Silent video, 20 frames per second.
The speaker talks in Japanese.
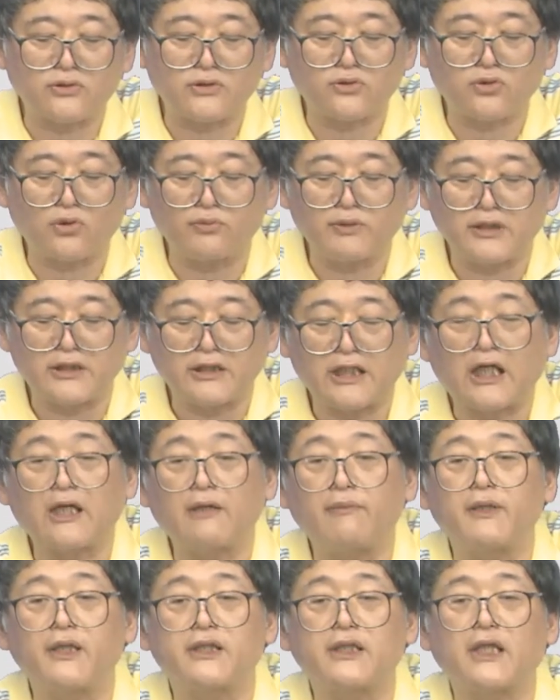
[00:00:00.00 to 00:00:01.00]
つ飛びに
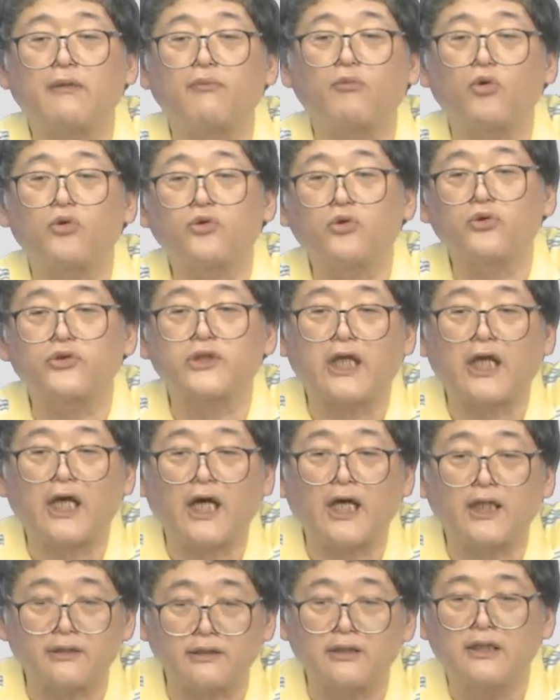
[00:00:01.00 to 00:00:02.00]
並べたもので
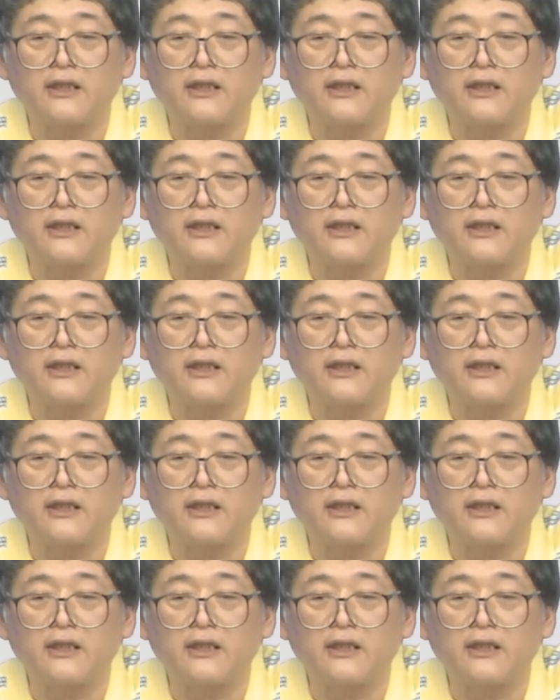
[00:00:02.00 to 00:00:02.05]
ある